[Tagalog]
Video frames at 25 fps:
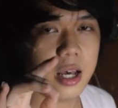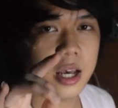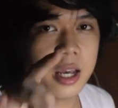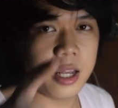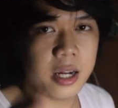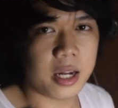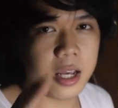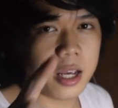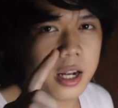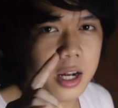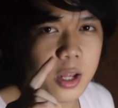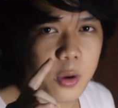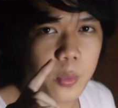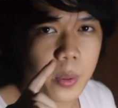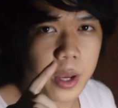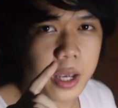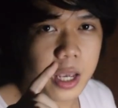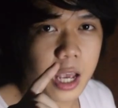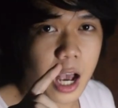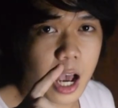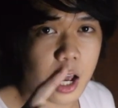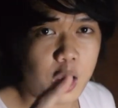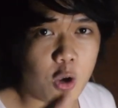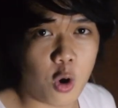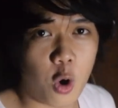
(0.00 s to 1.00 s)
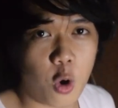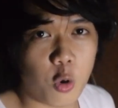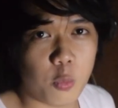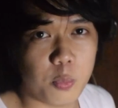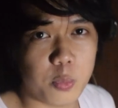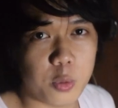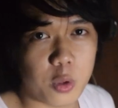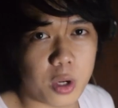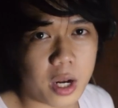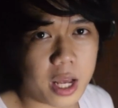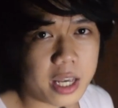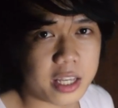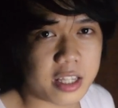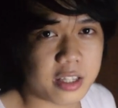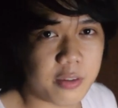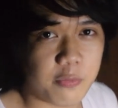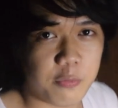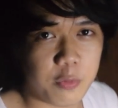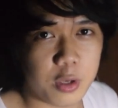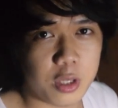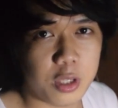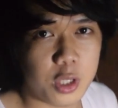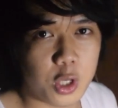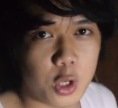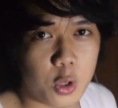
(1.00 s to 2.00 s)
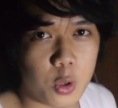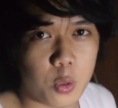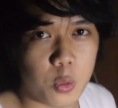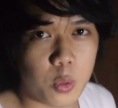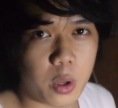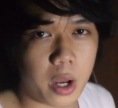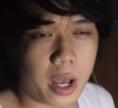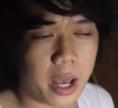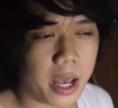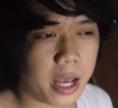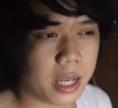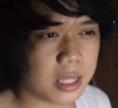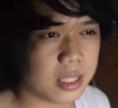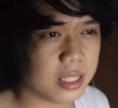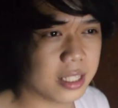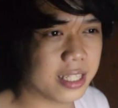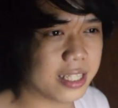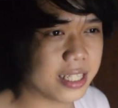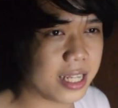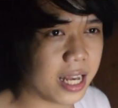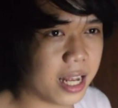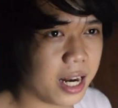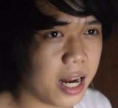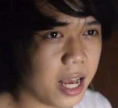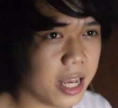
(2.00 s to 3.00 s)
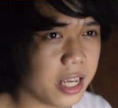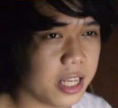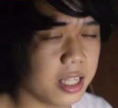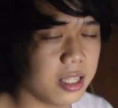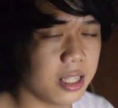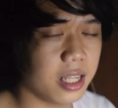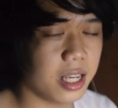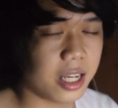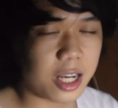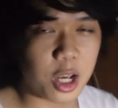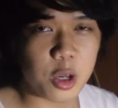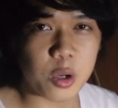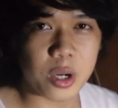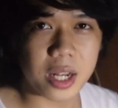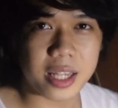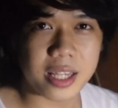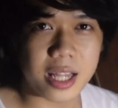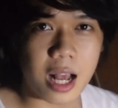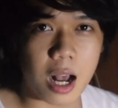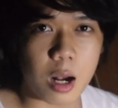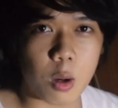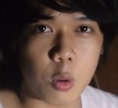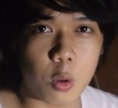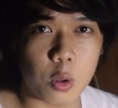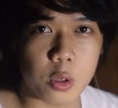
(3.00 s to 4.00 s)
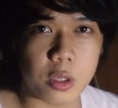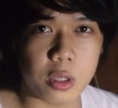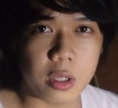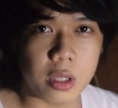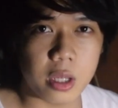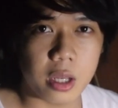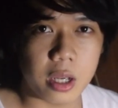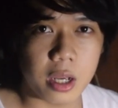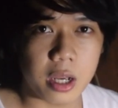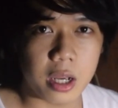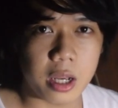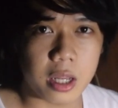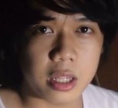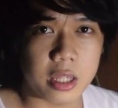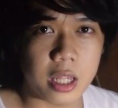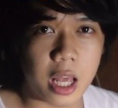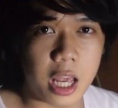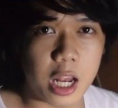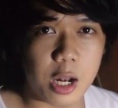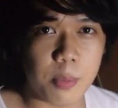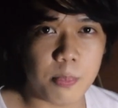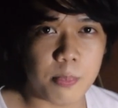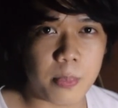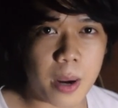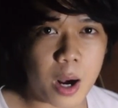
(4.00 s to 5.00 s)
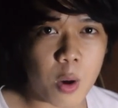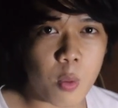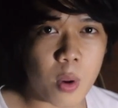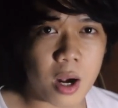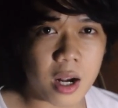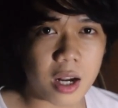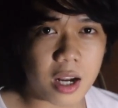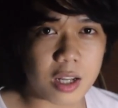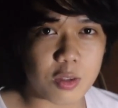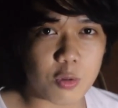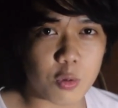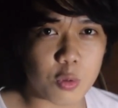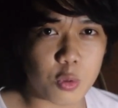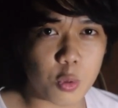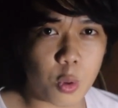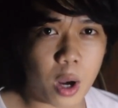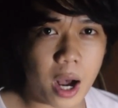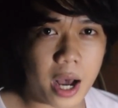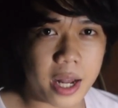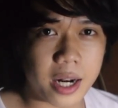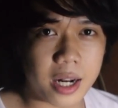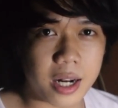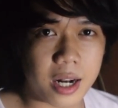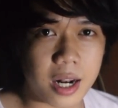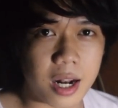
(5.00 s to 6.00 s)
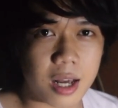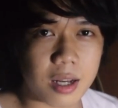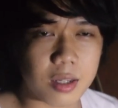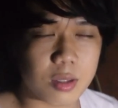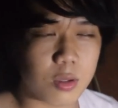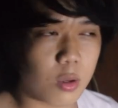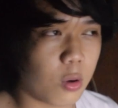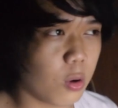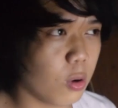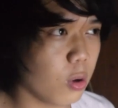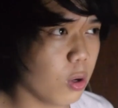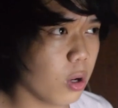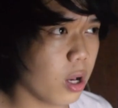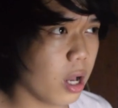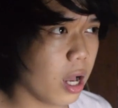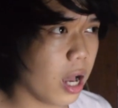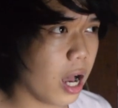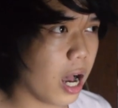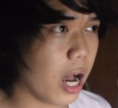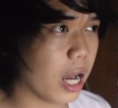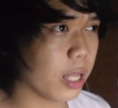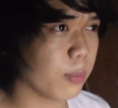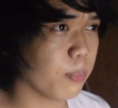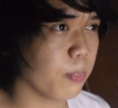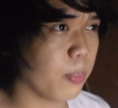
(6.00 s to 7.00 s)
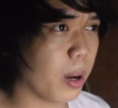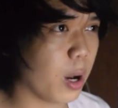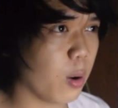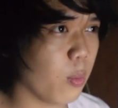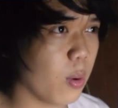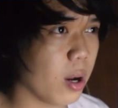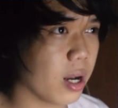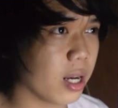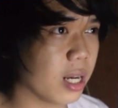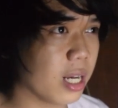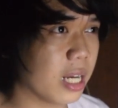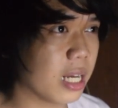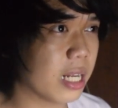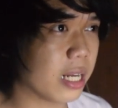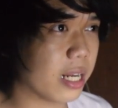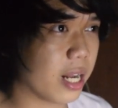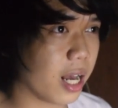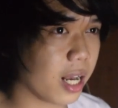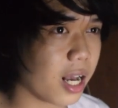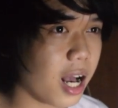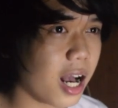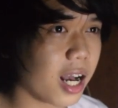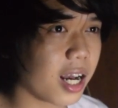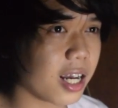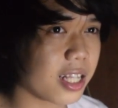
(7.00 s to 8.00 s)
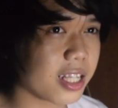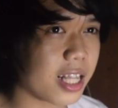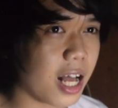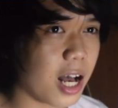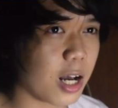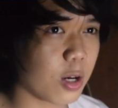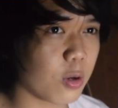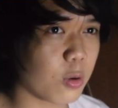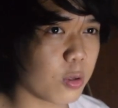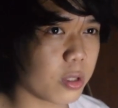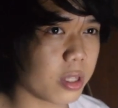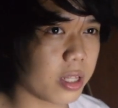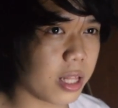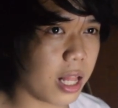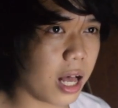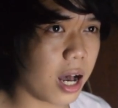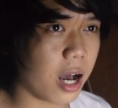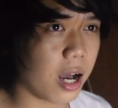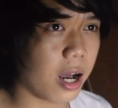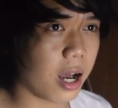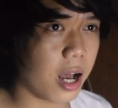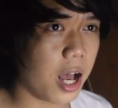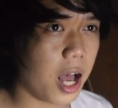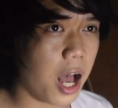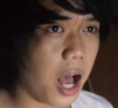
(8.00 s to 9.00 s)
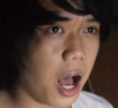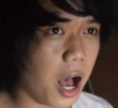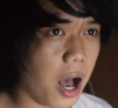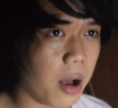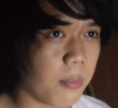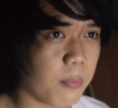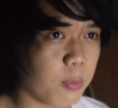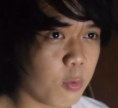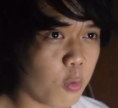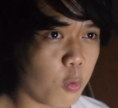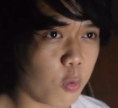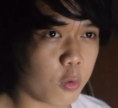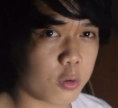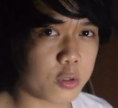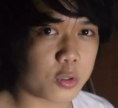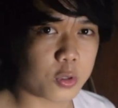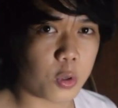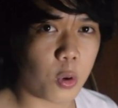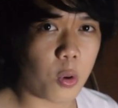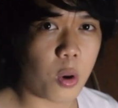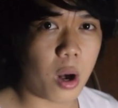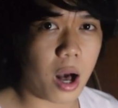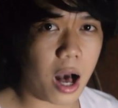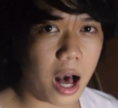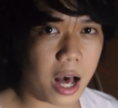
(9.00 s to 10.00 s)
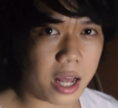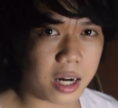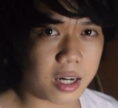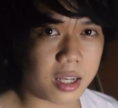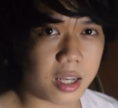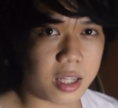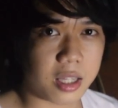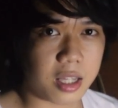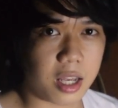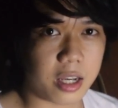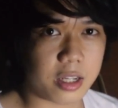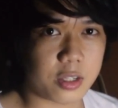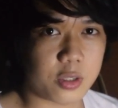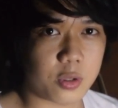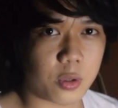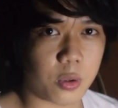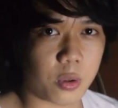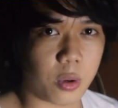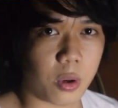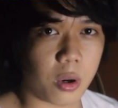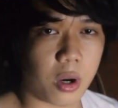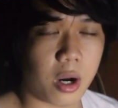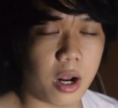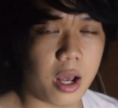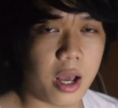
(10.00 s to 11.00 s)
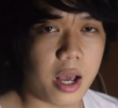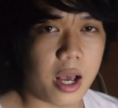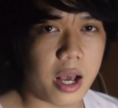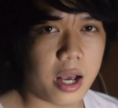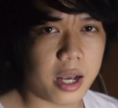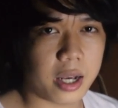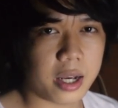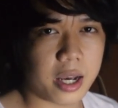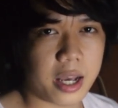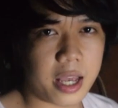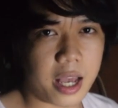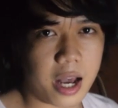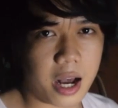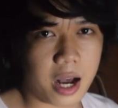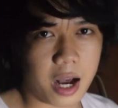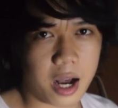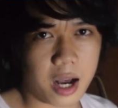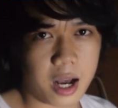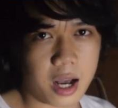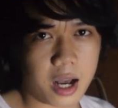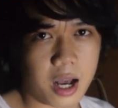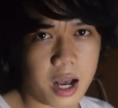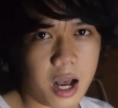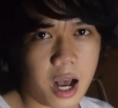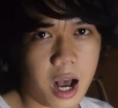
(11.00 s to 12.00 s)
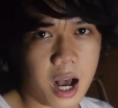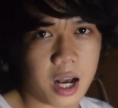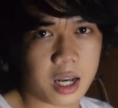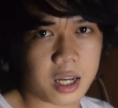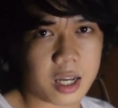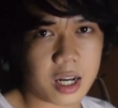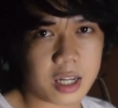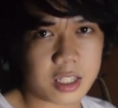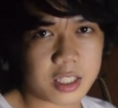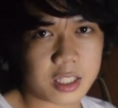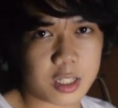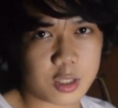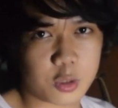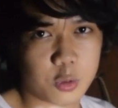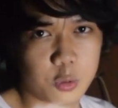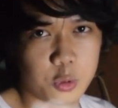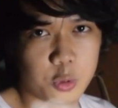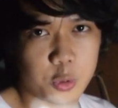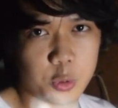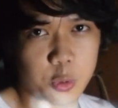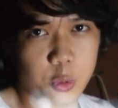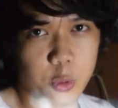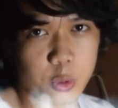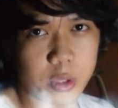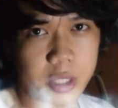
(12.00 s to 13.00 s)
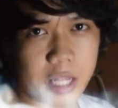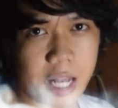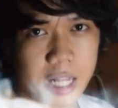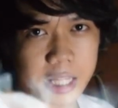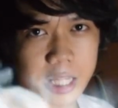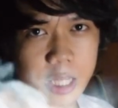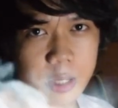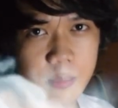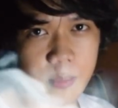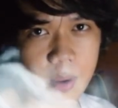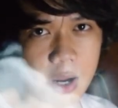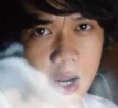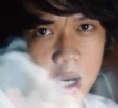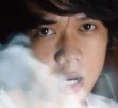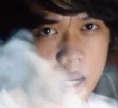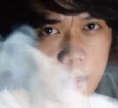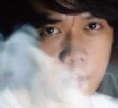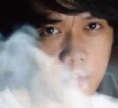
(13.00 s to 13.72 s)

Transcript: And anyway, I hope you like the video and sana hindi kayo natakot dahil pawang katotohanan lang to at pawang nakakatakot lang ang kursong architecture. Kaya hanggang sa susunod nating mga